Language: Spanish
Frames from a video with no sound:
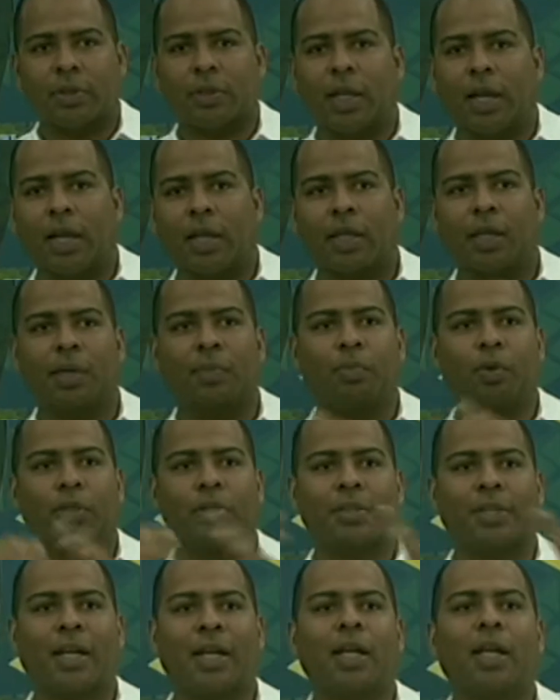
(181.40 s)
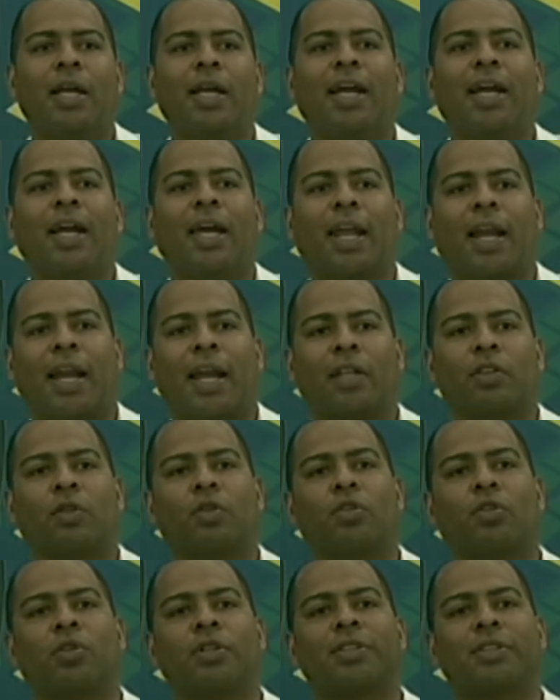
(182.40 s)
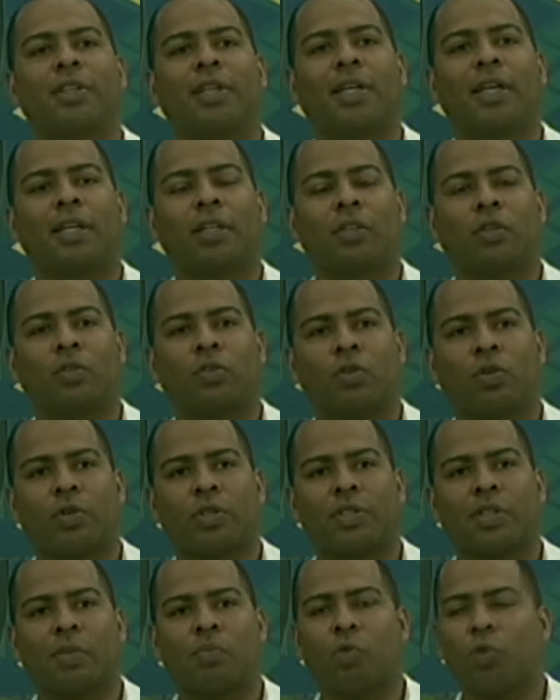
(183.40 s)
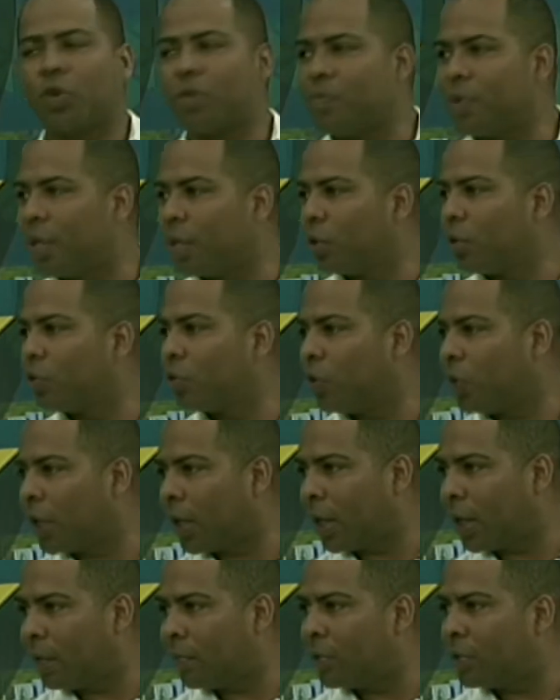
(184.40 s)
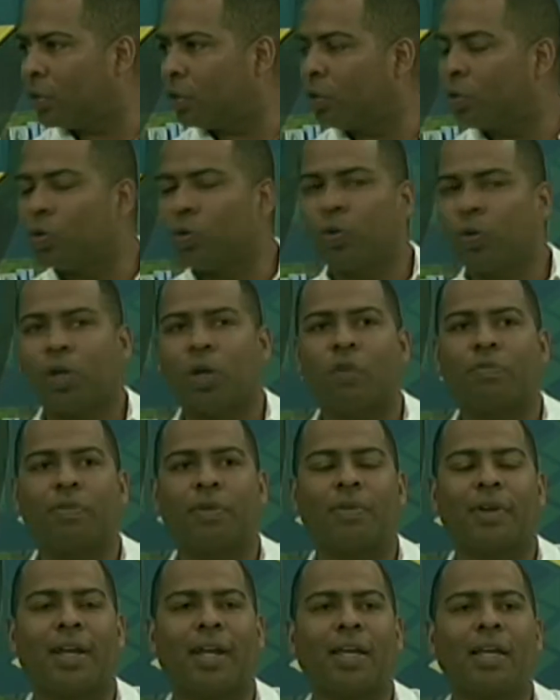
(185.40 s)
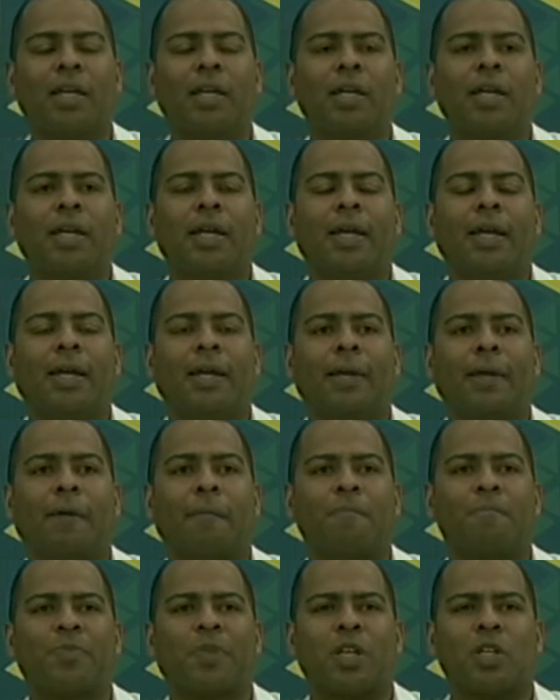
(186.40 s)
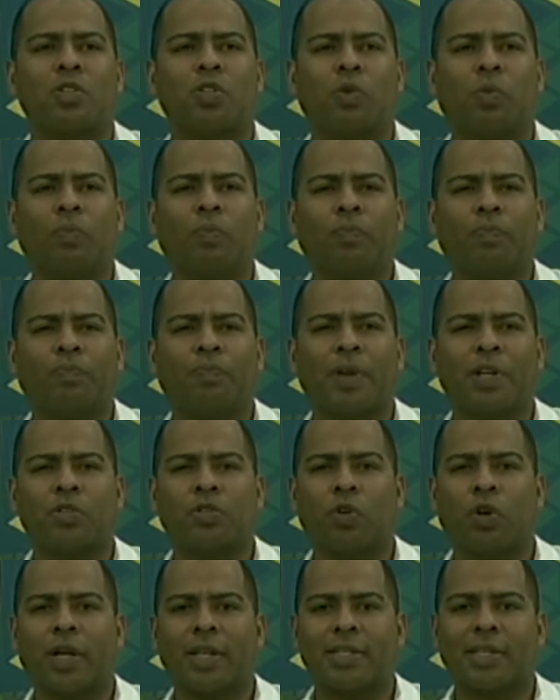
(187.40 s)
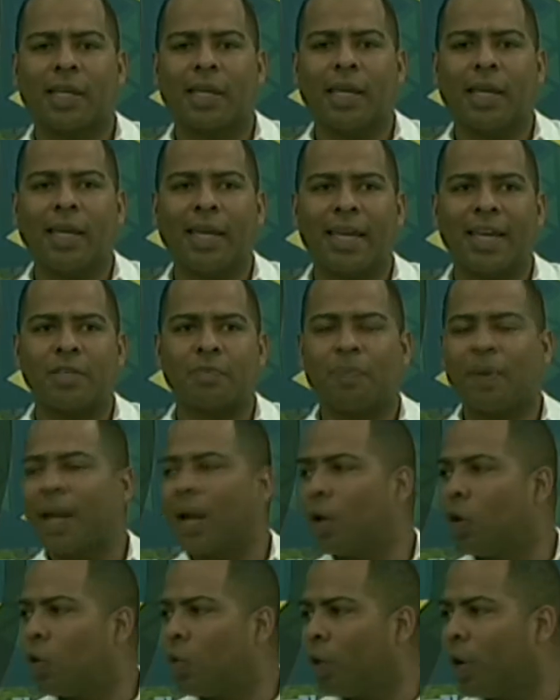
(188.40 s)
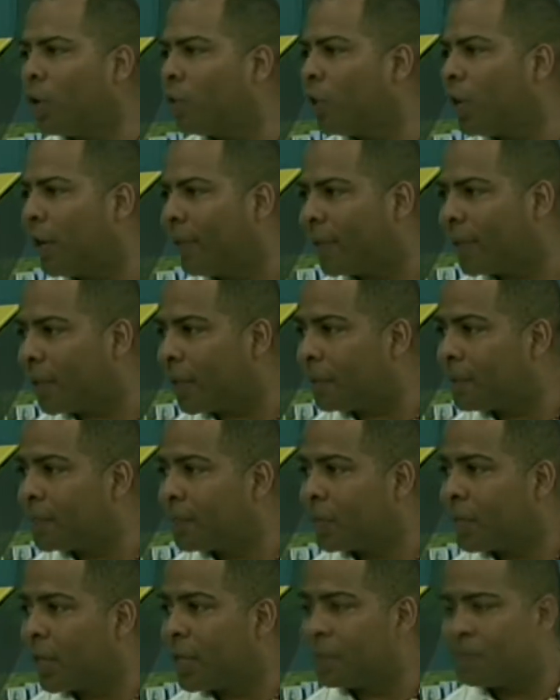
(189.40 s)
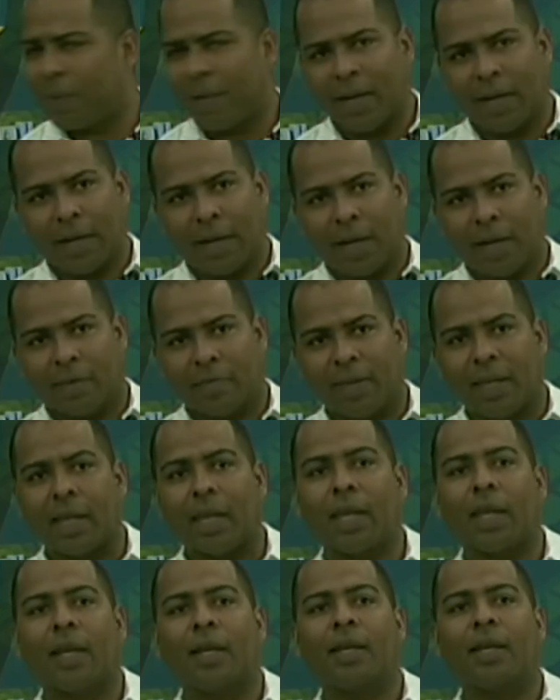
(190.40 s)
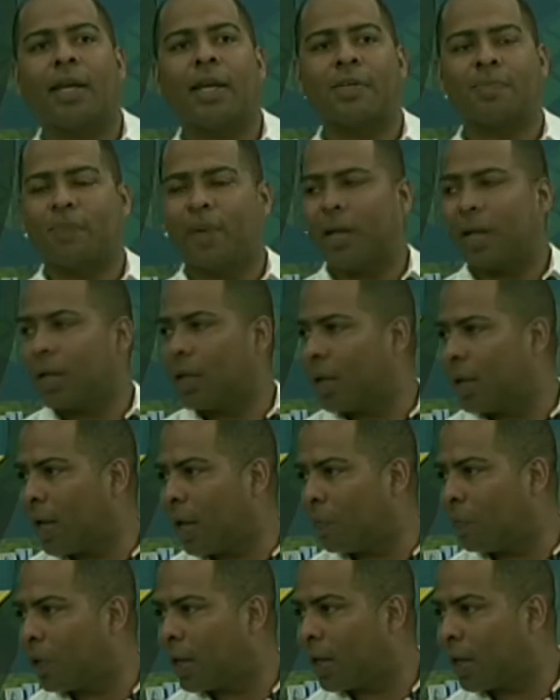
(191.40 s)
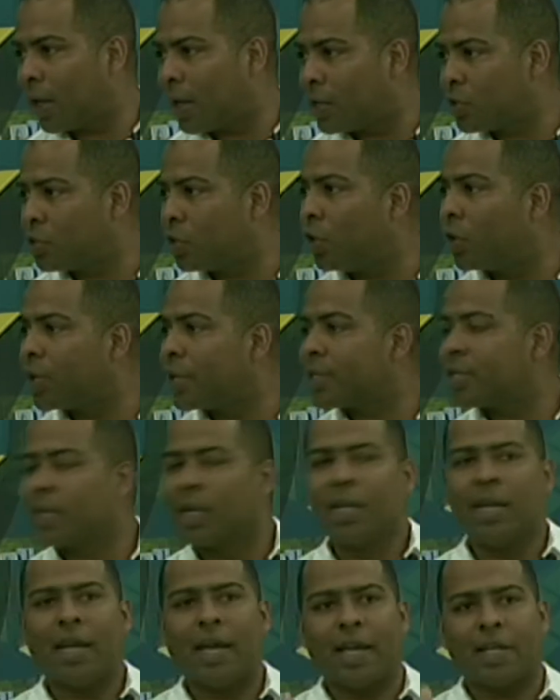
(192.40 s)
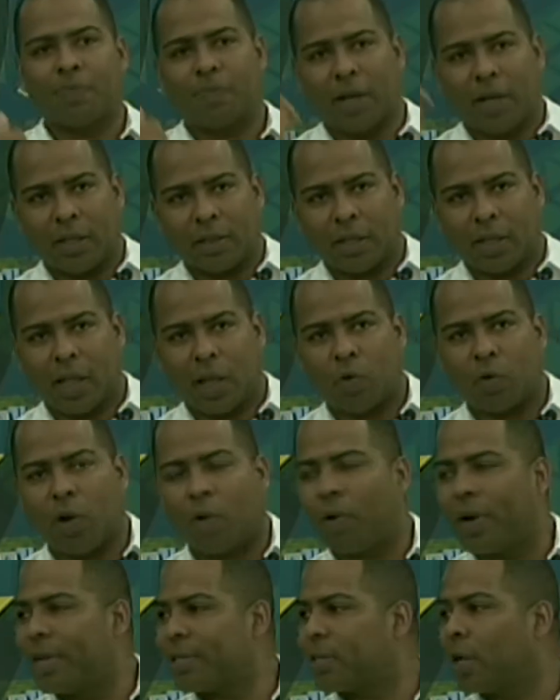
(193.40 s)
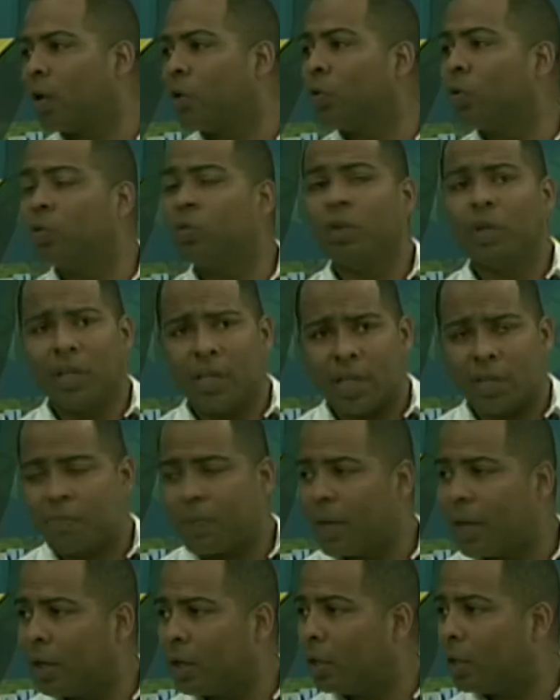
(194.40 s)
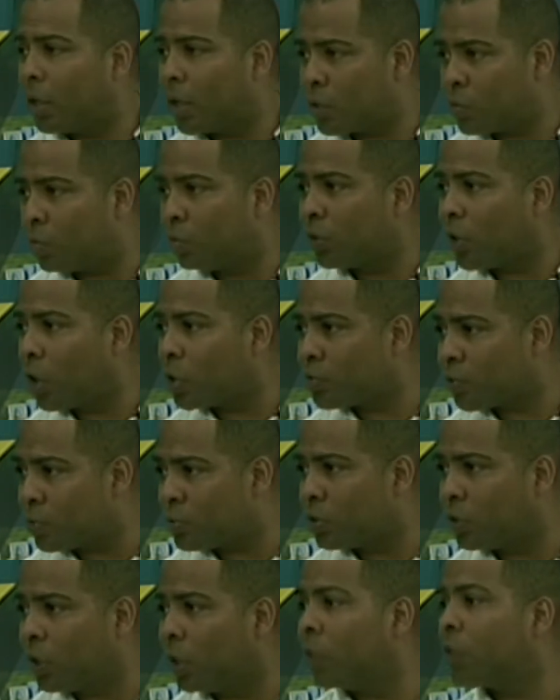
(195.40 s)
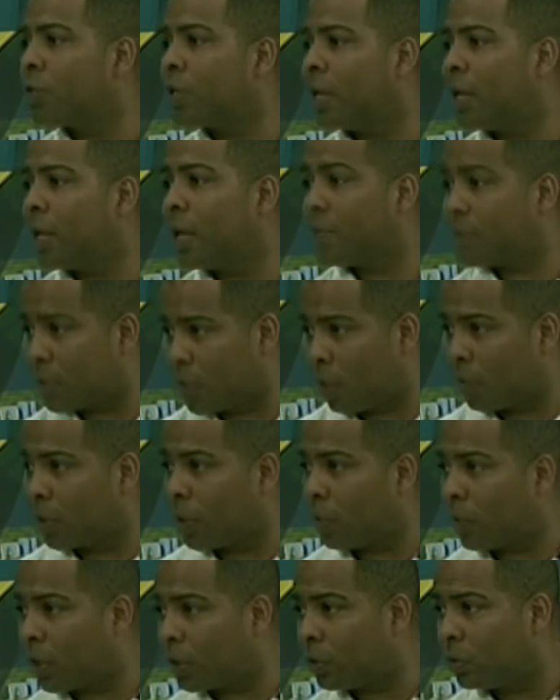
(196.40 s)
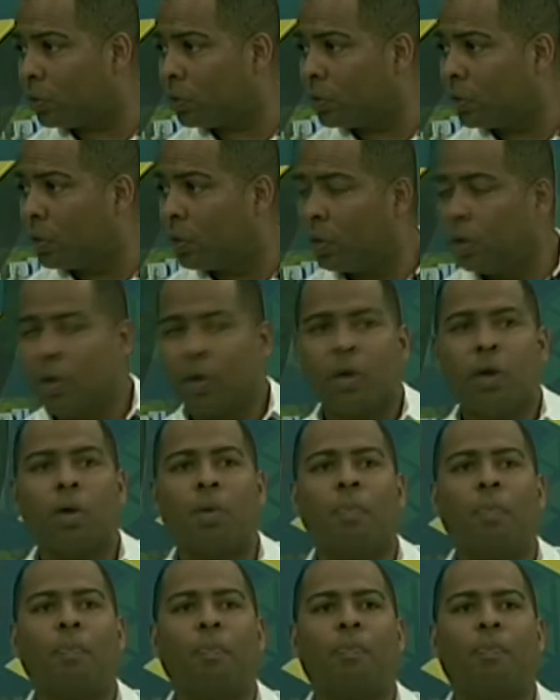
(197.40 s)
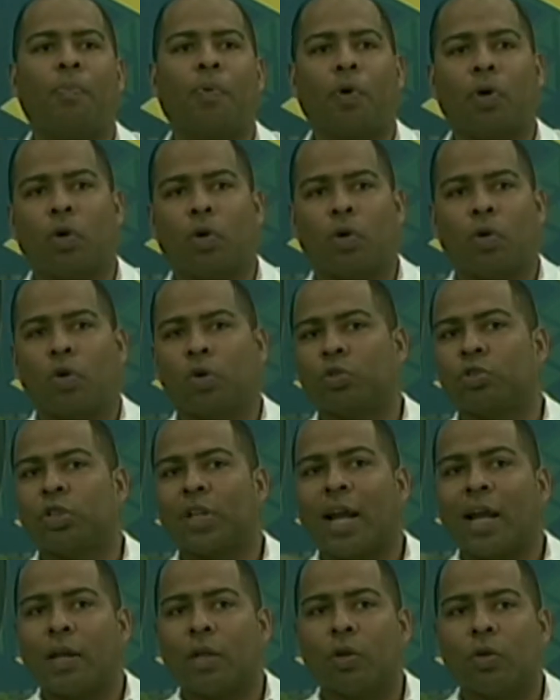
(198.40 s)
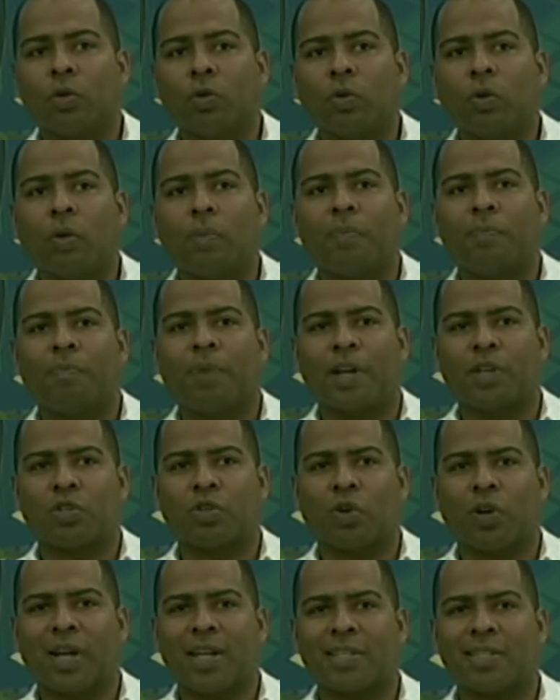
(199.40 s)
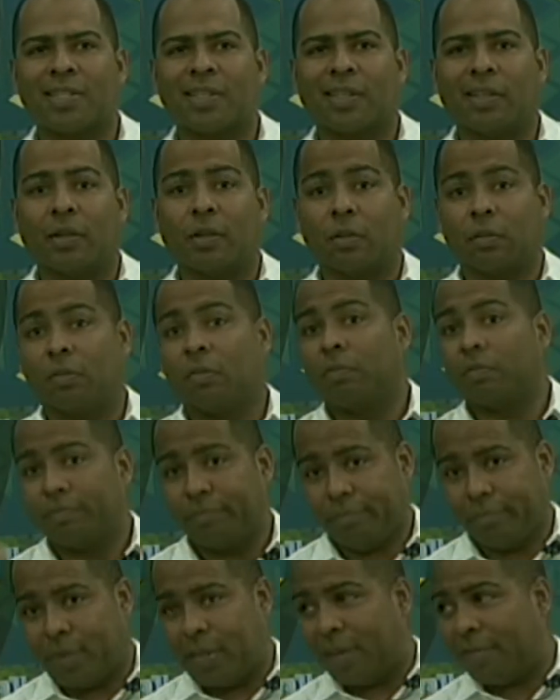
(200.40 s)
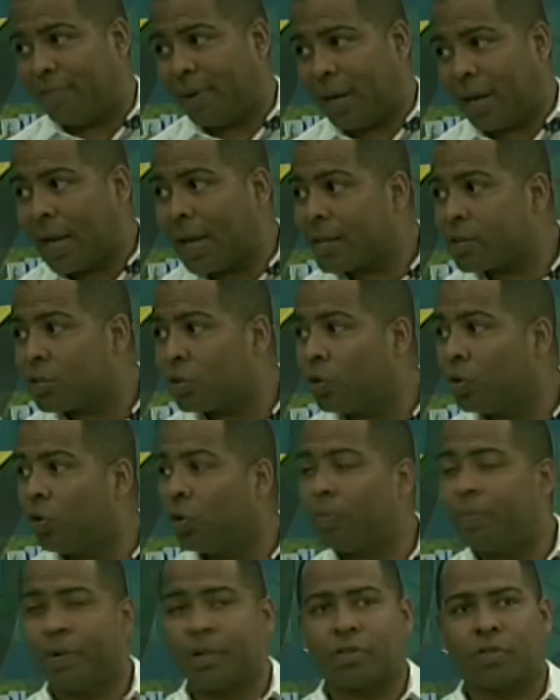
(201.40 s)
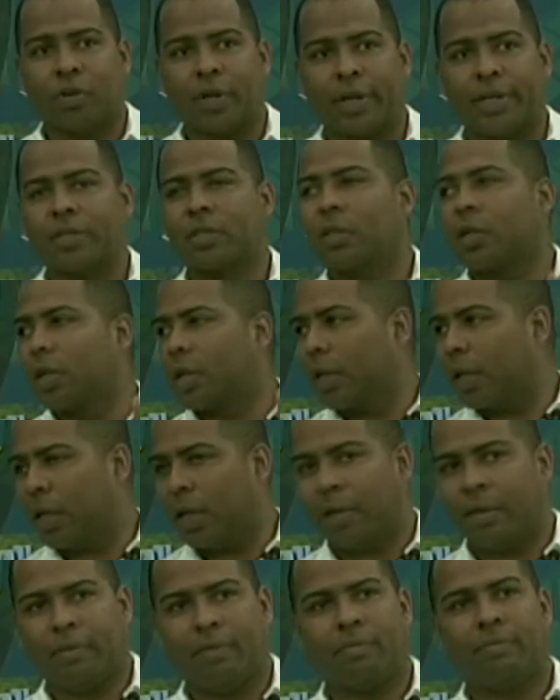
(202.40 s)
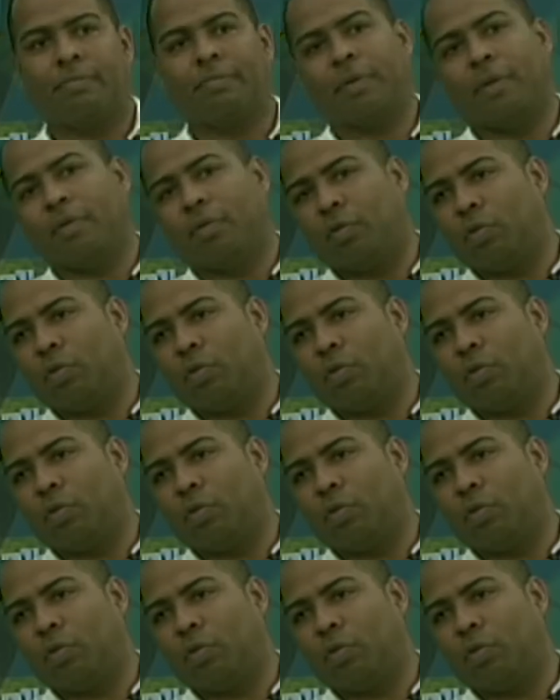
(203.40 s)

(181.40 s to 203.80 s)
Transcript: por estar aquí, por estar generando todo este, todo este movimiento con Canal 21 y Coffee Break, eh, son personas que esperan lo bueno de la vida, esperan caer bien, esperan generar buenas relaciones, esperan tener una buena salud y esperan resultados positivos de ella. ¿Estamos de acuerdo? Exactamente. Por lo contrario, personas de fracaso o personas... que